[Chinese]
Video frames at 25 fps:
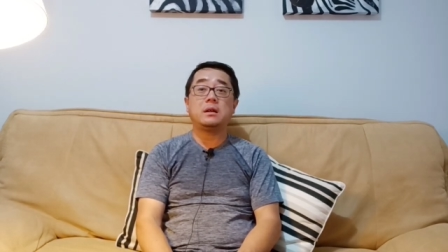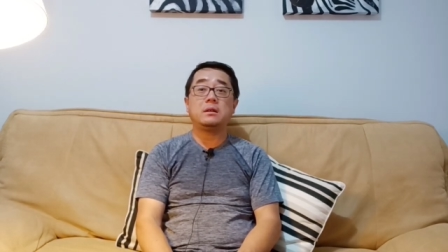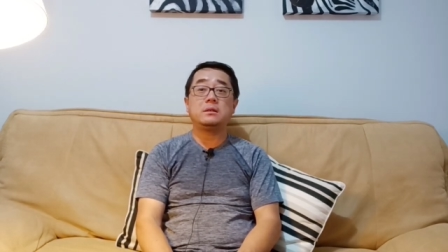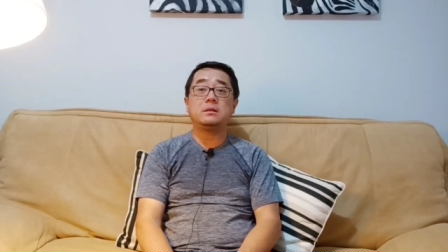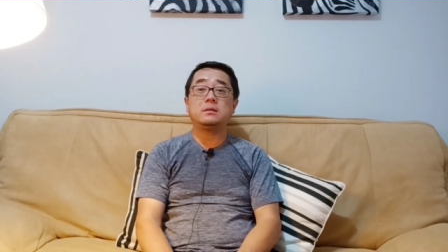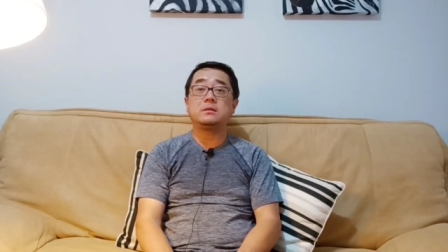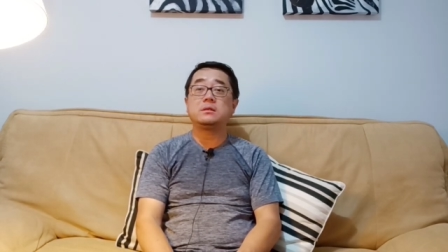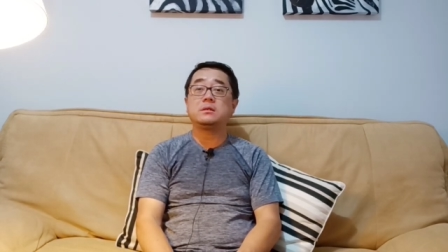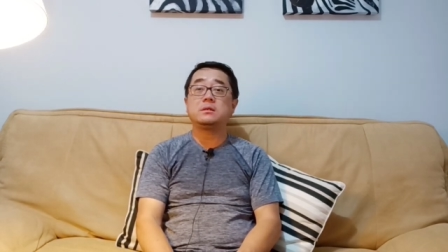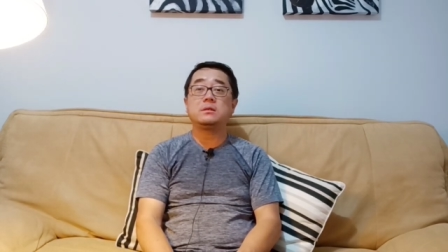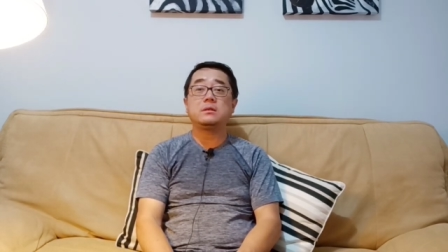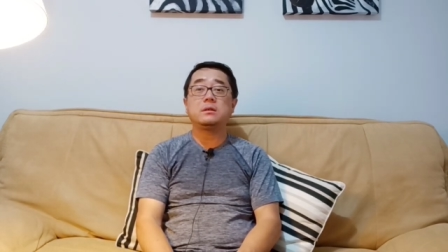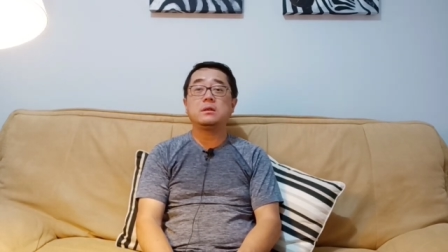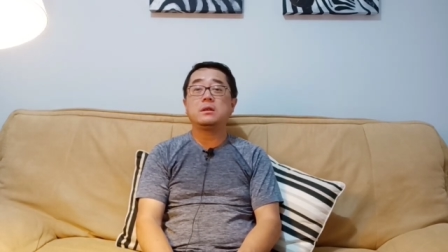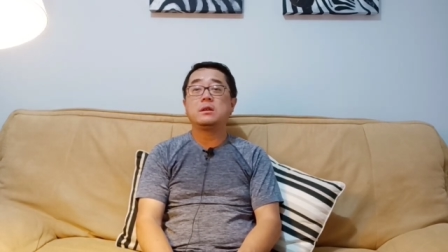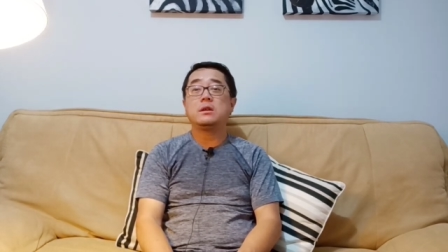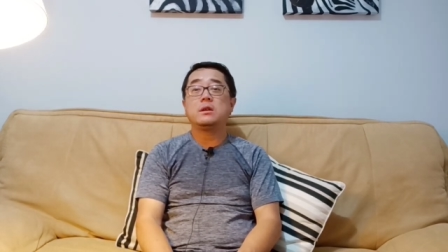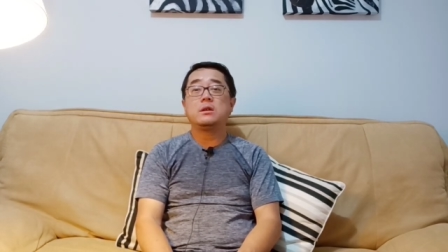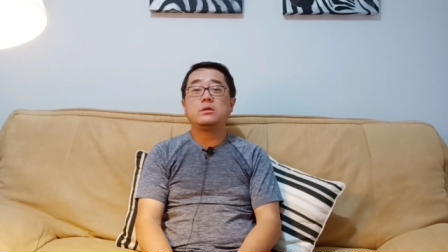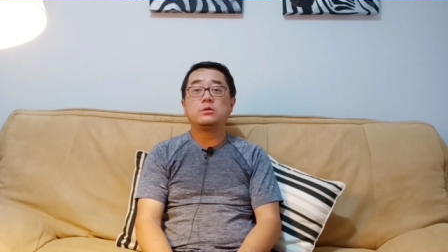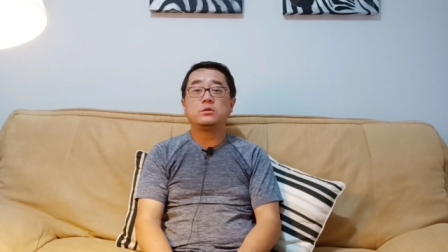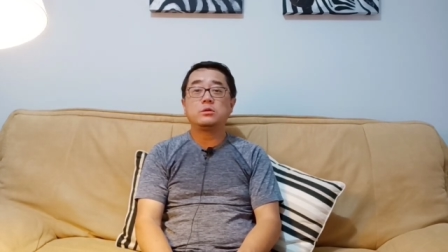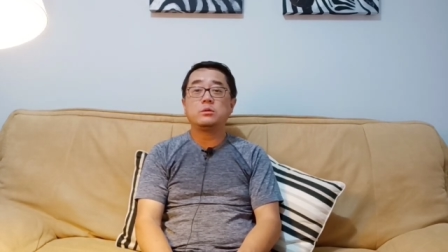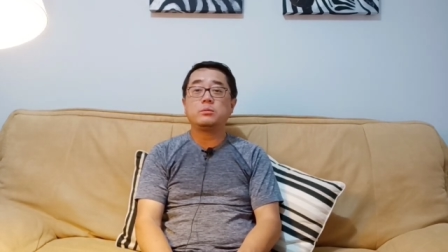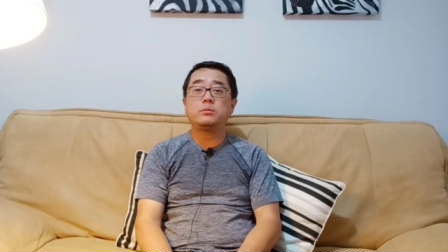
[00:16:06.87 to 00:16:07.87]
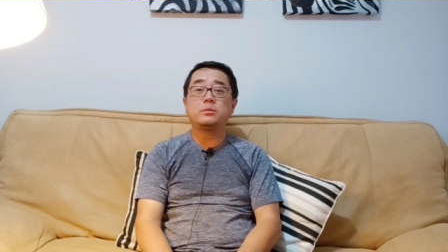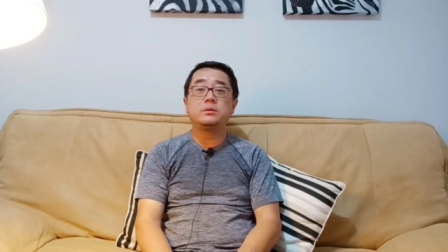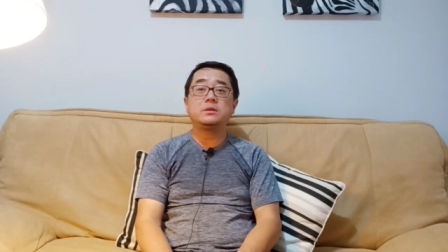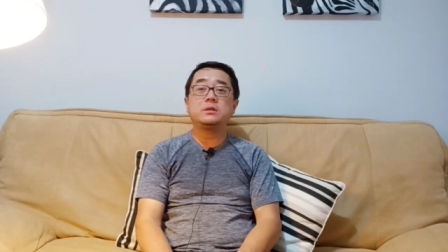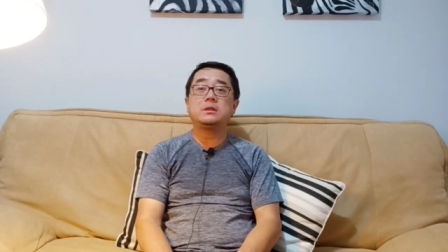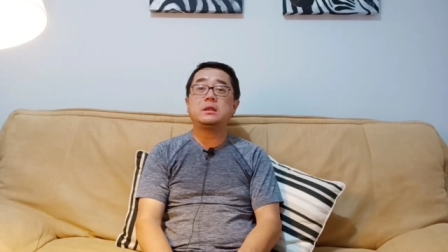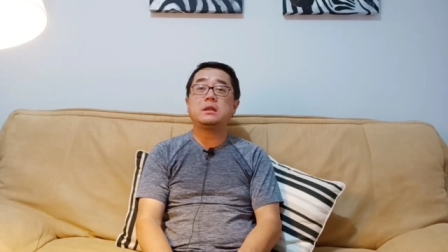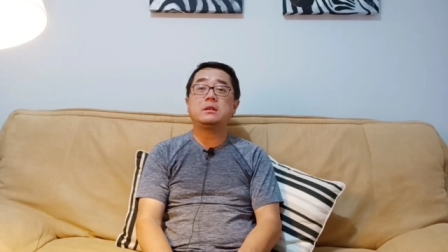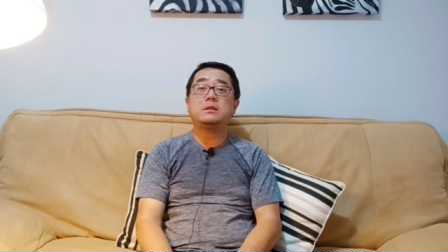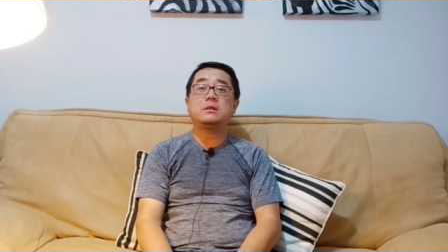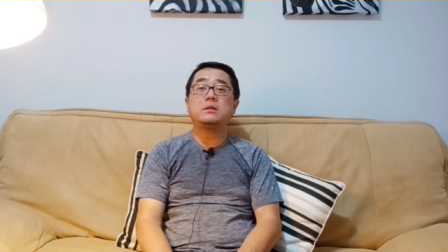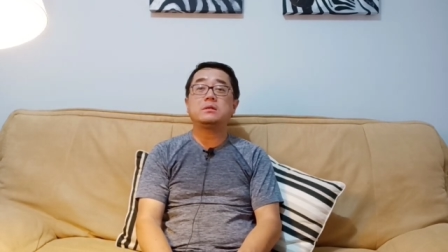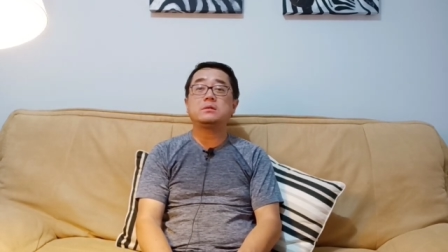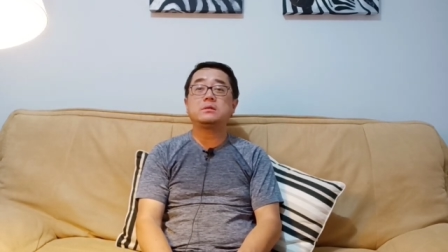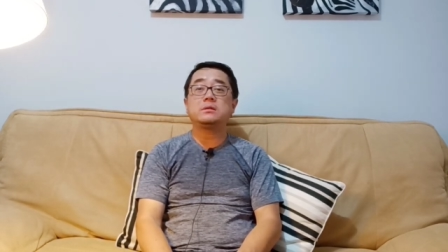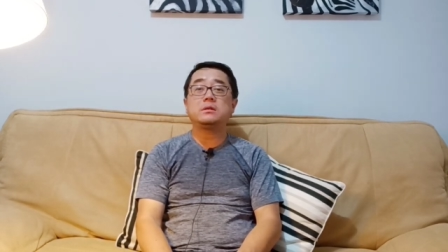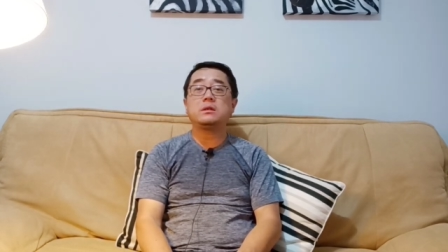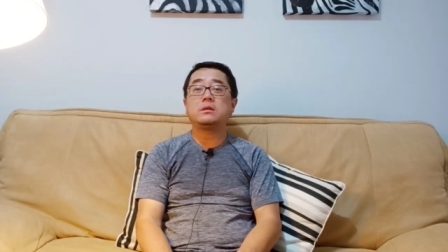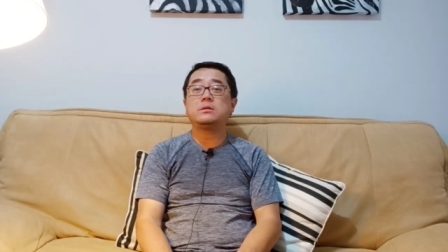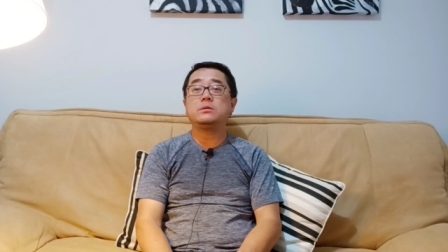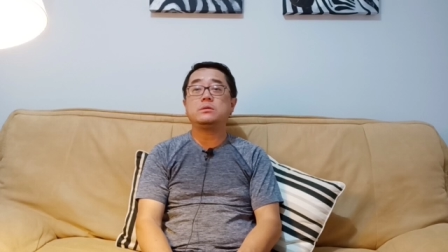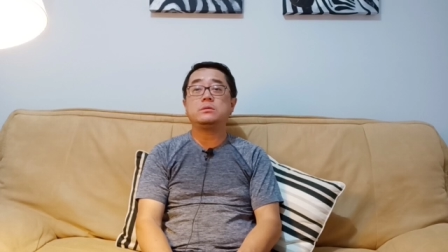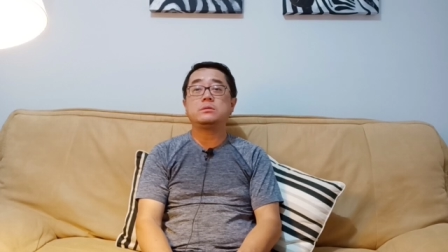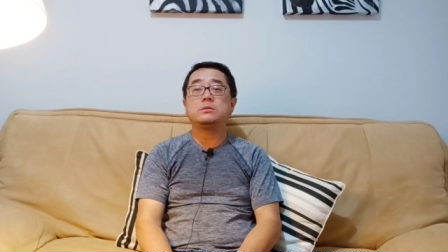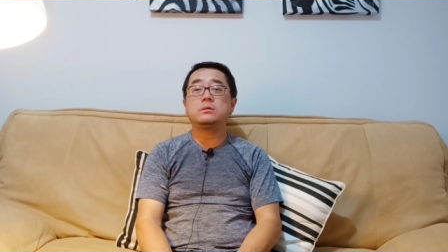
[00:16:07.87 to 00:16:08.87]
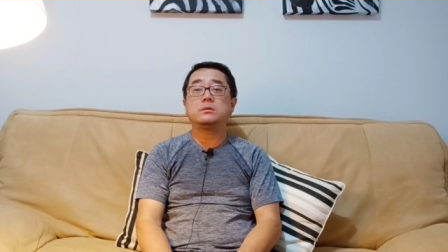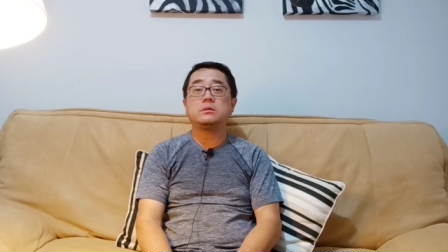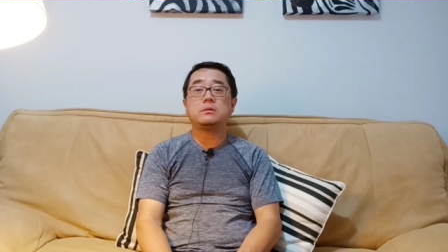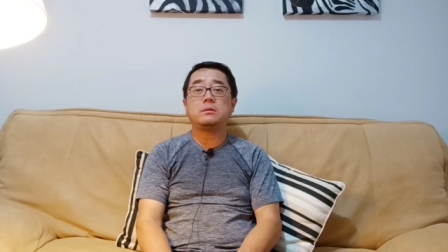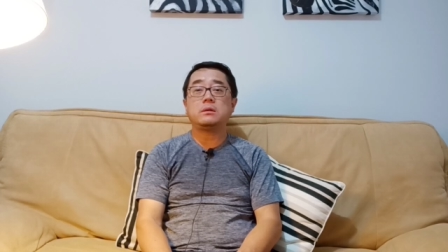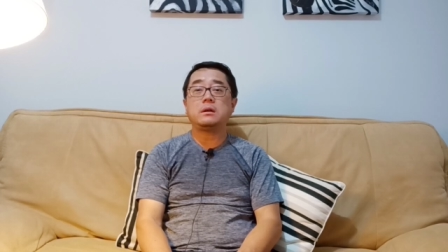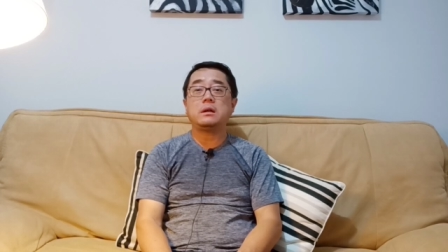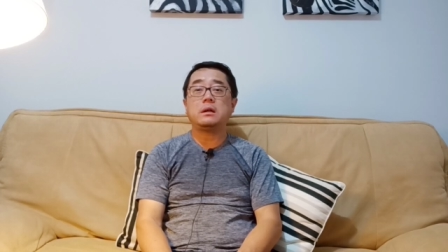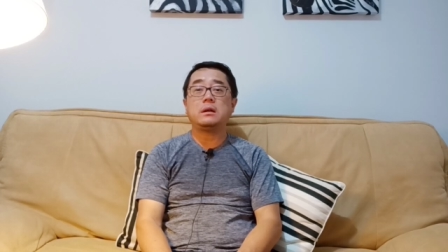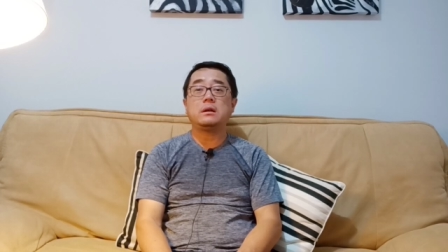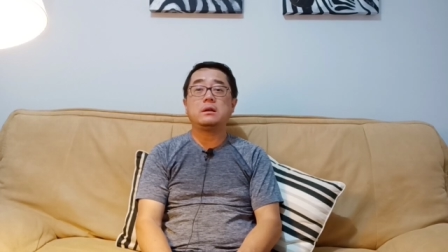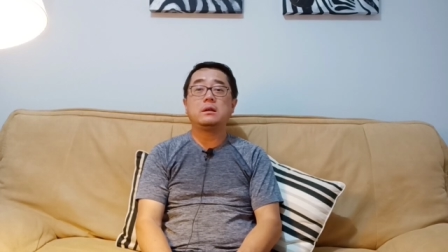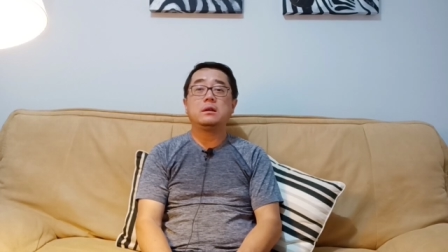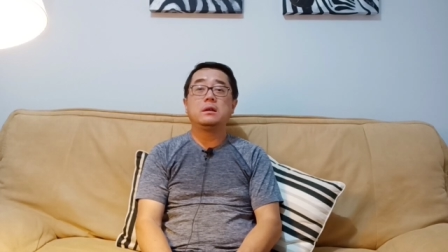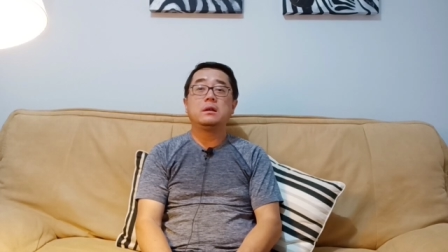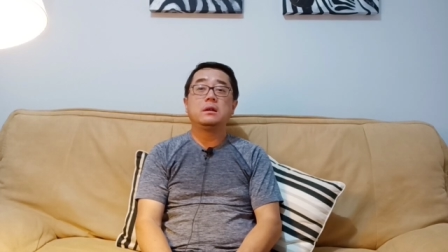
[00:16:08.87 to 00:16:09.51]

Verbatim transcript: 你真的说不计代价是很愚蠢的话。